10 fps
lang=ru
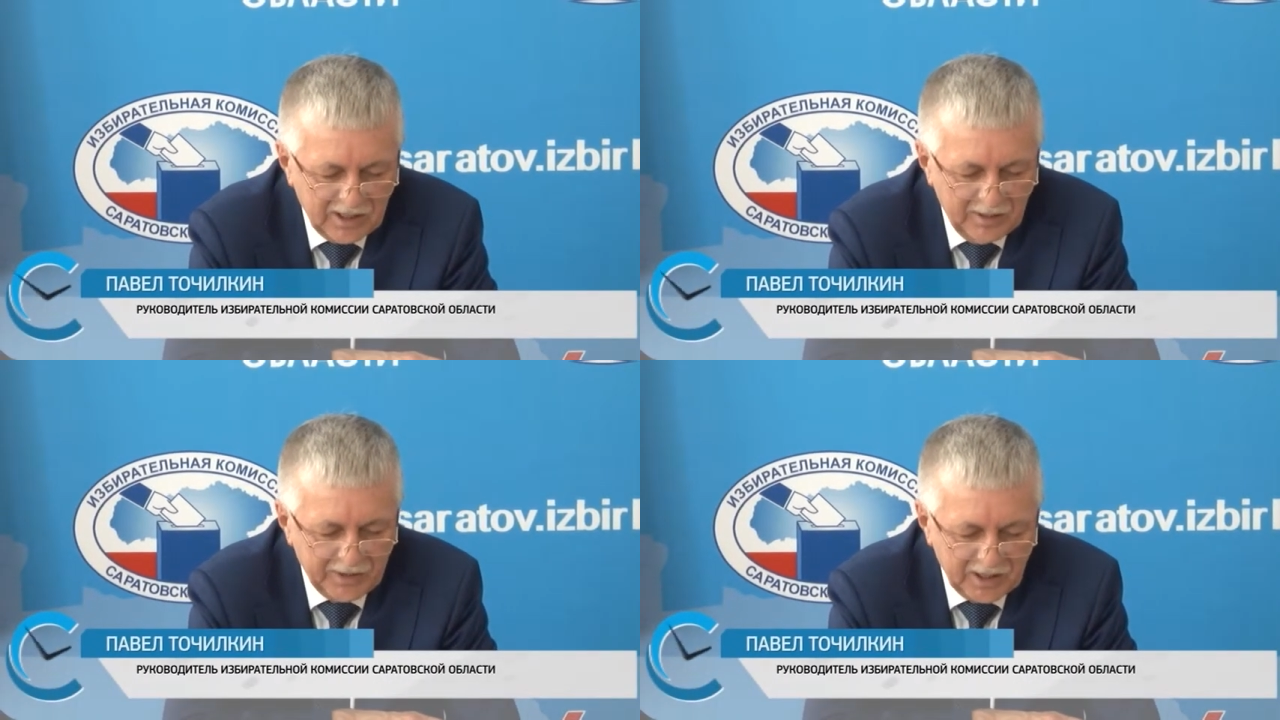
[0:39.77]

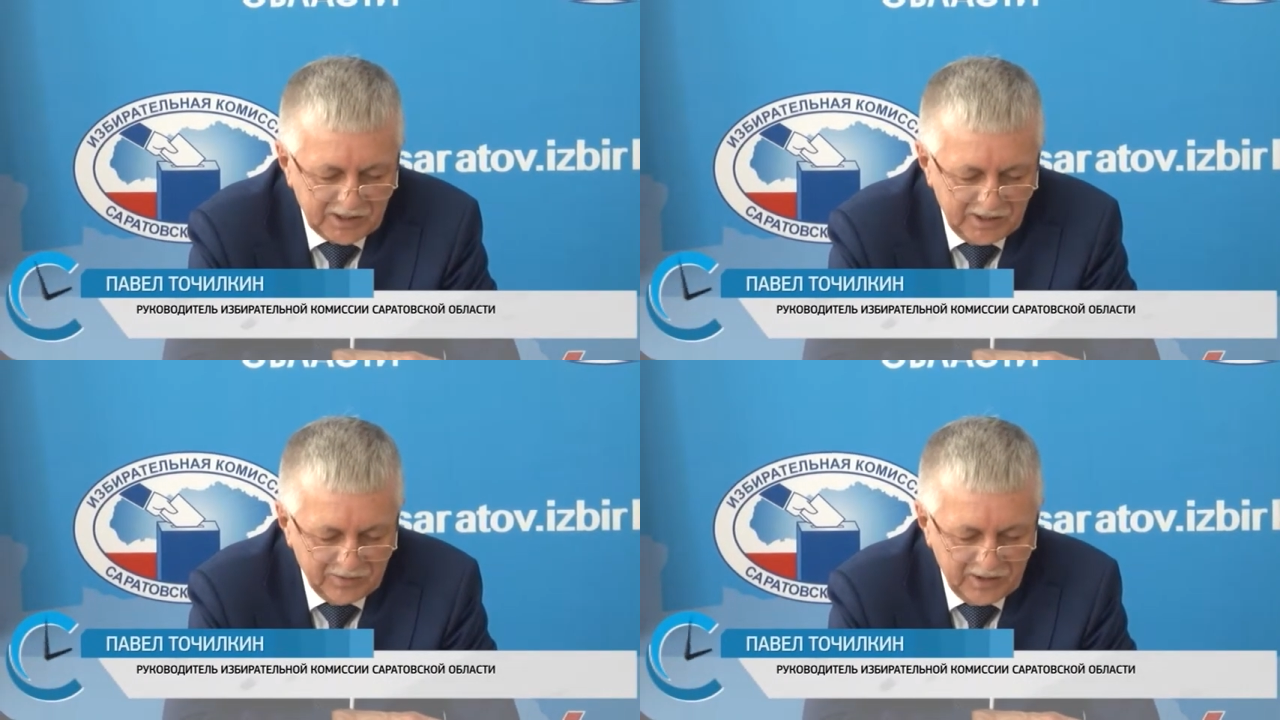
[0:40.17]

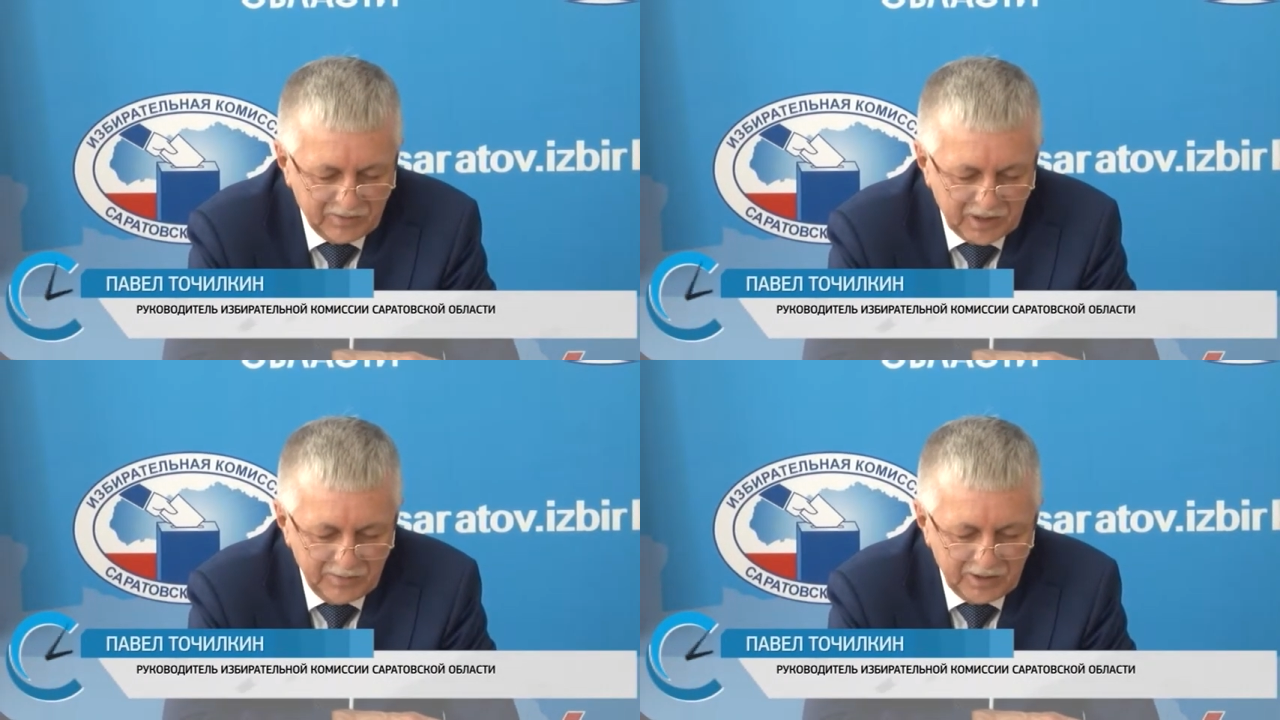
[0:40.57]
оперативное
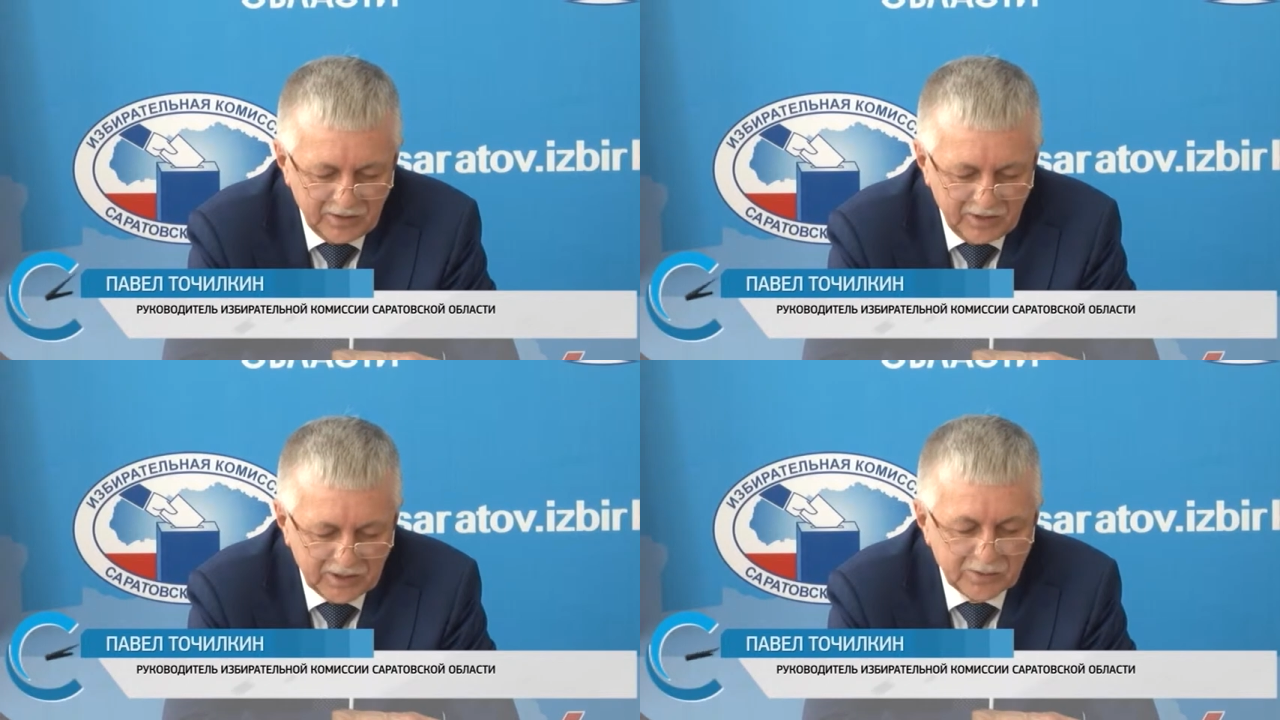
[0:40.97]

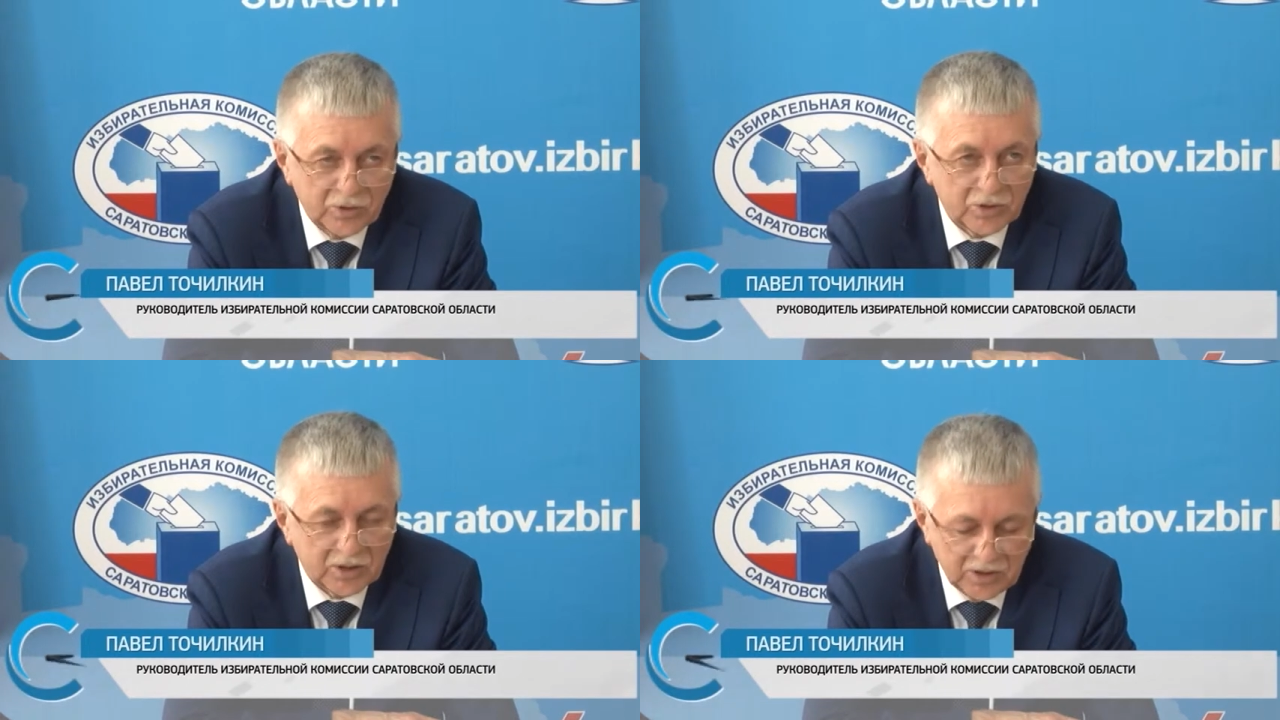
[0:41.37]
информирование о
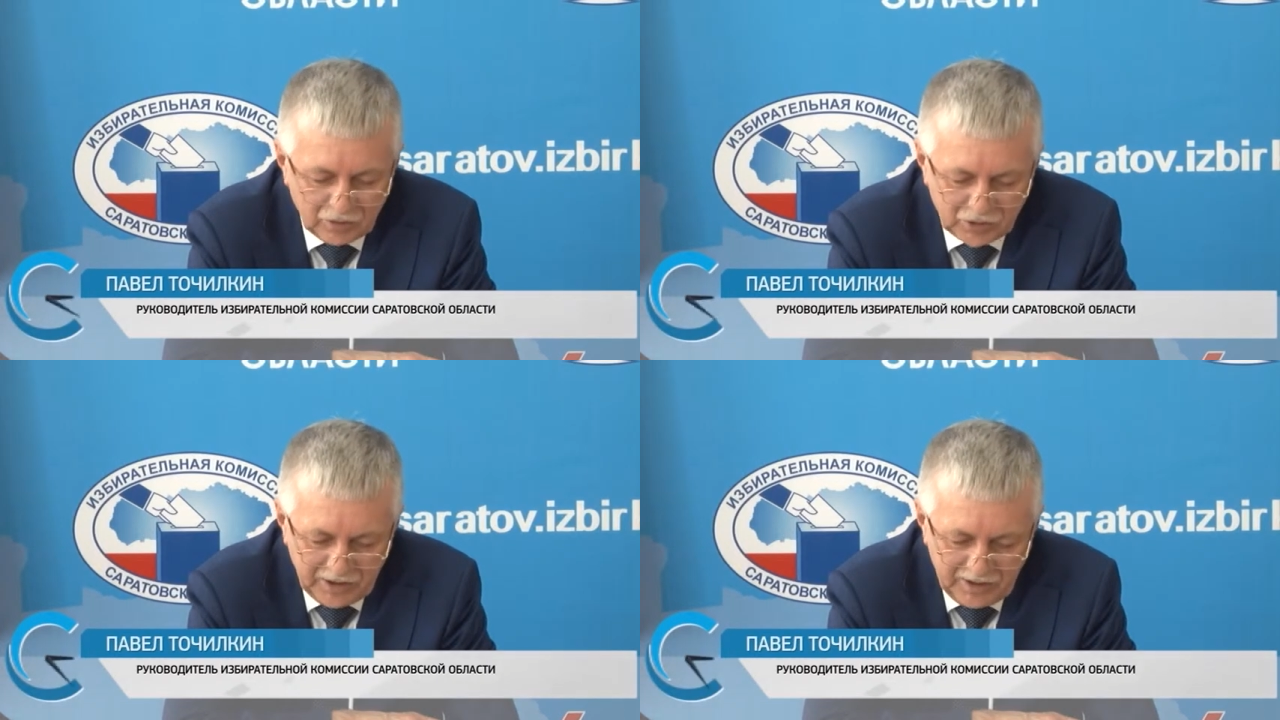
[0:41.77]
возможных
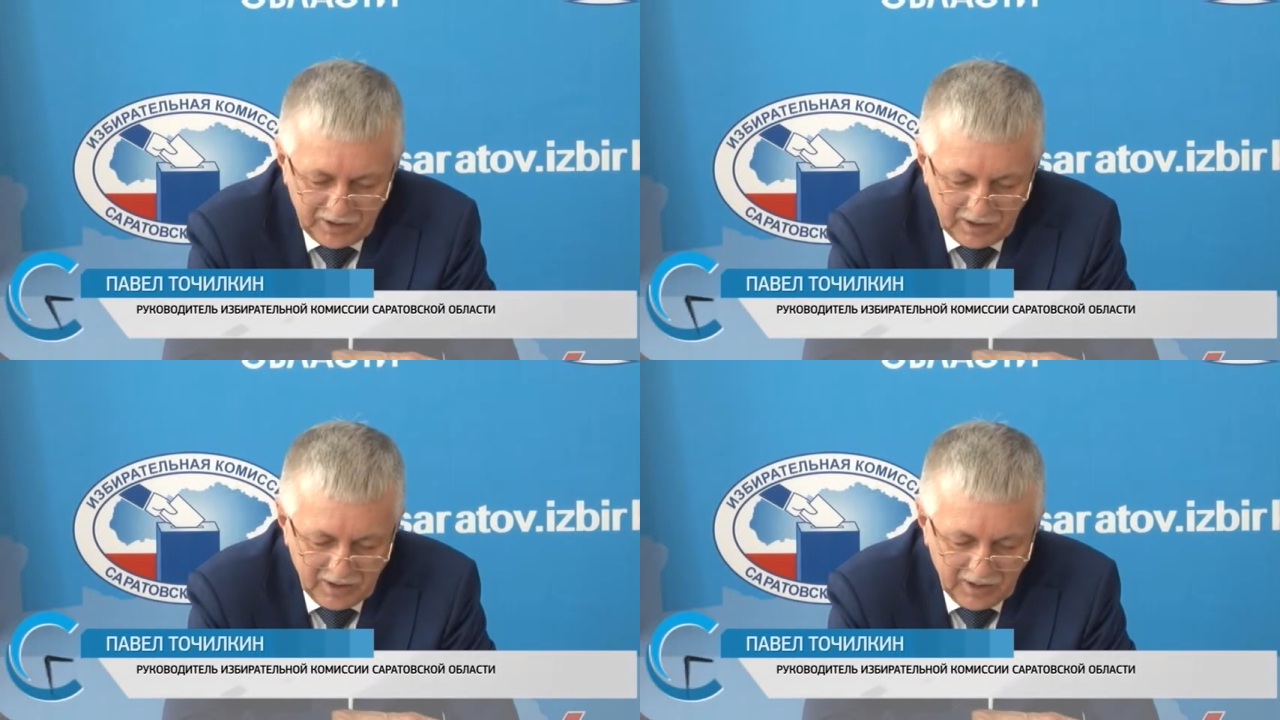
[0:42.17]
нарушениях,